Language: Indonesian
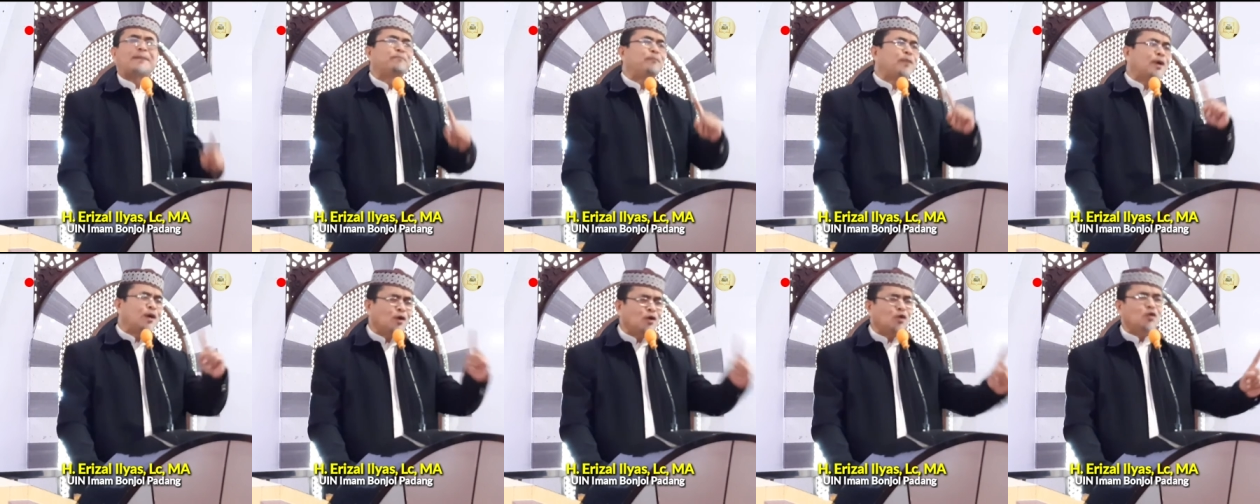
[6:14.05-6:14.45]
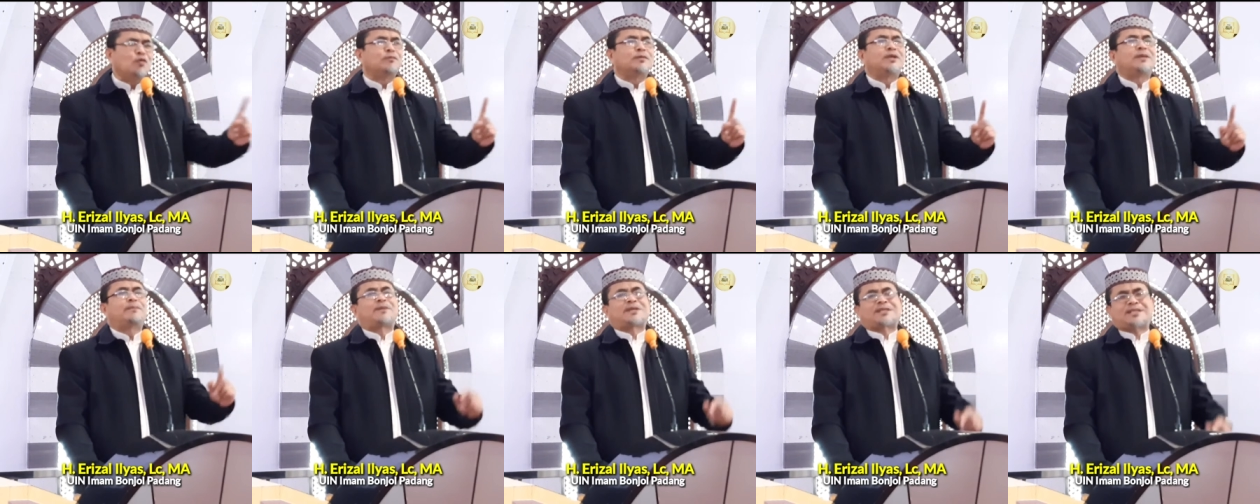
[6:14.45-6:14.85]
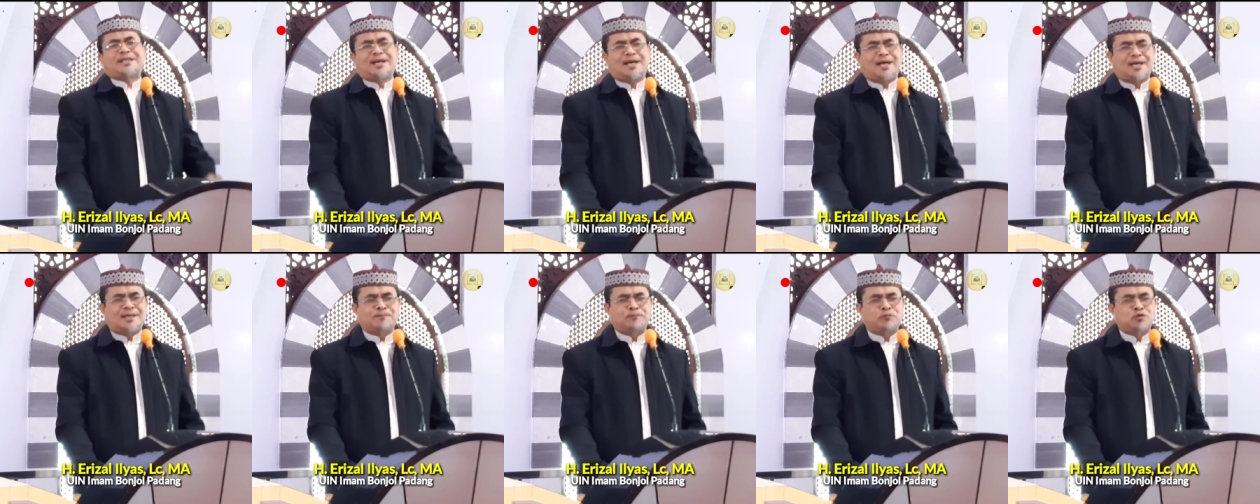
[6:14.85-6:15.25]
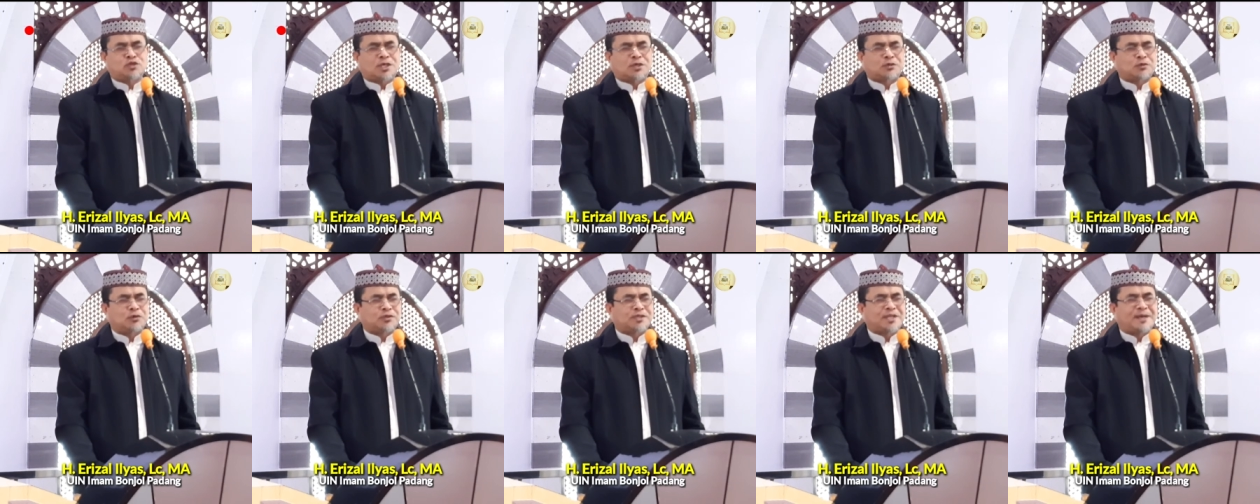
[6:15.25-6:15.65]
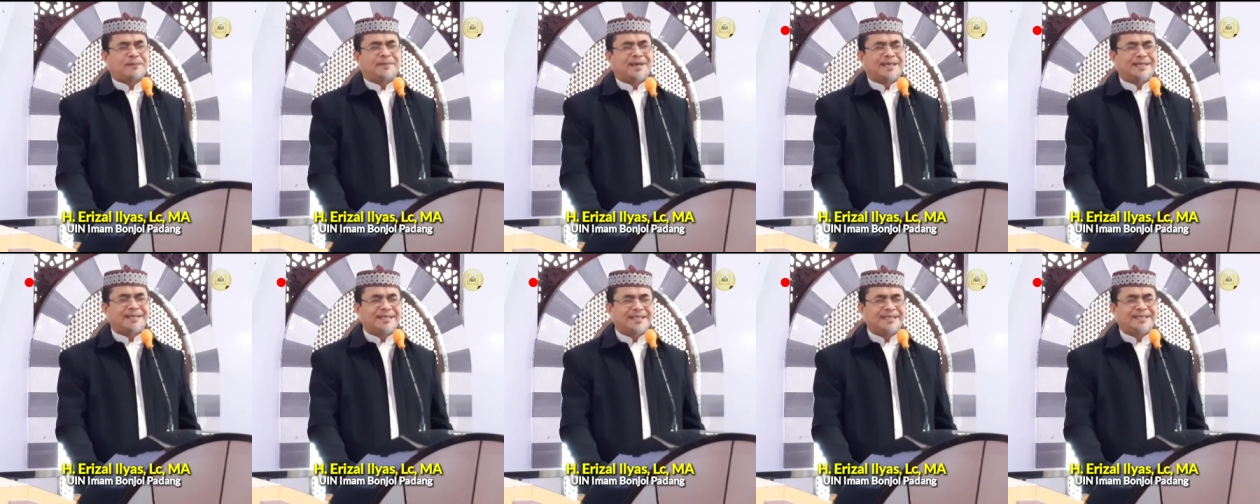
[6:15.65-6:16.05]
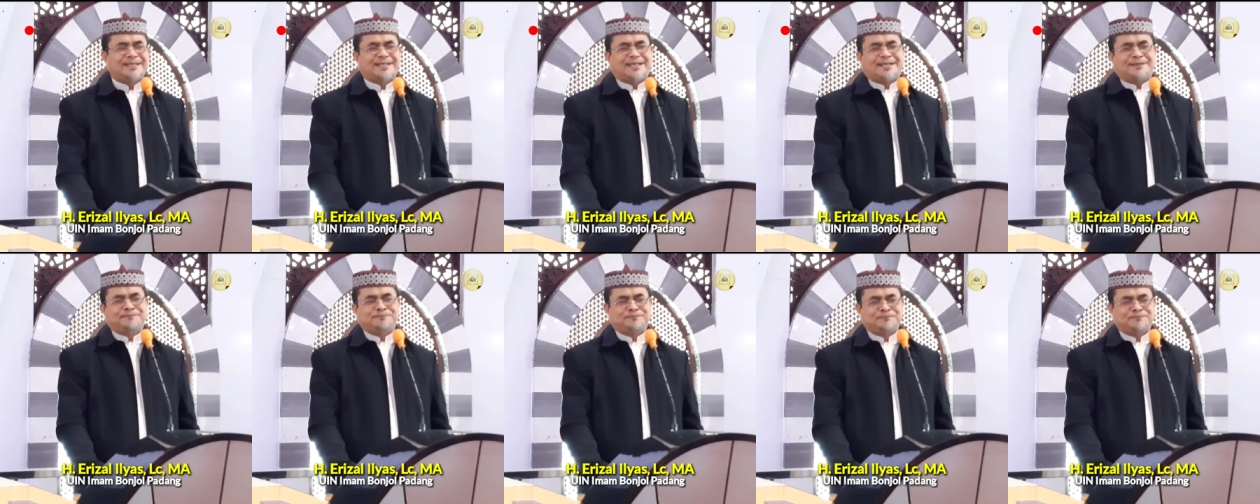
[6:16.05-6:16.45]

belum di pertengahan pusat kota Madinah.